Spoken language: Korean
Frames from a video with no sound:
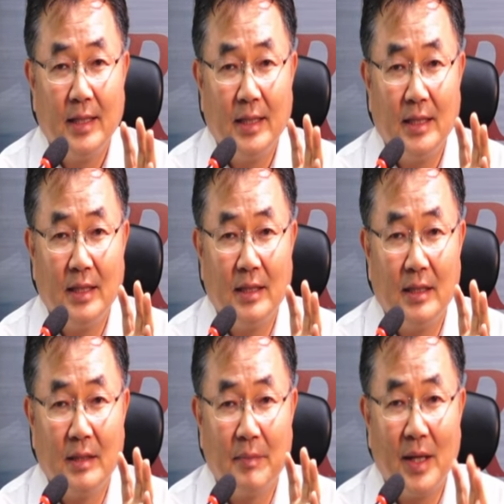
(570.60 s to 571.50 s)

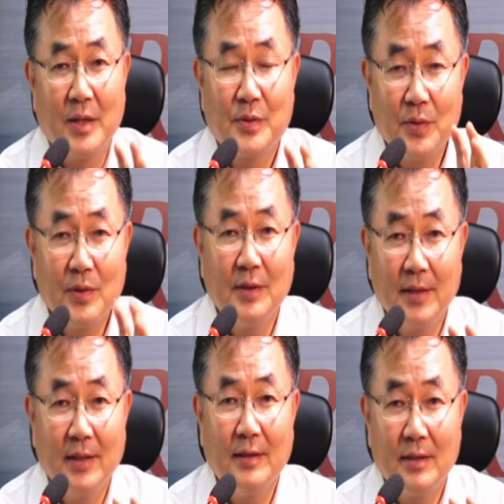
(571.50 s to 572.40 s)
이 방송
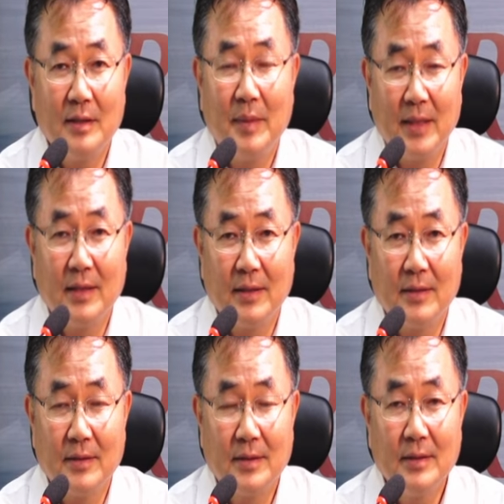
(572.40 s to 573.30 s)
컨텐츠를 만드는
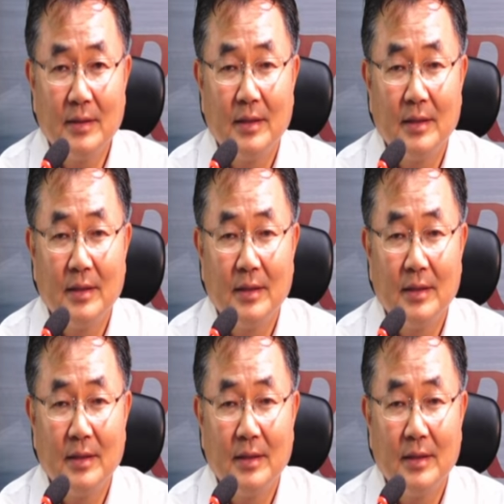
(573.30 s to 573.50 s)
것은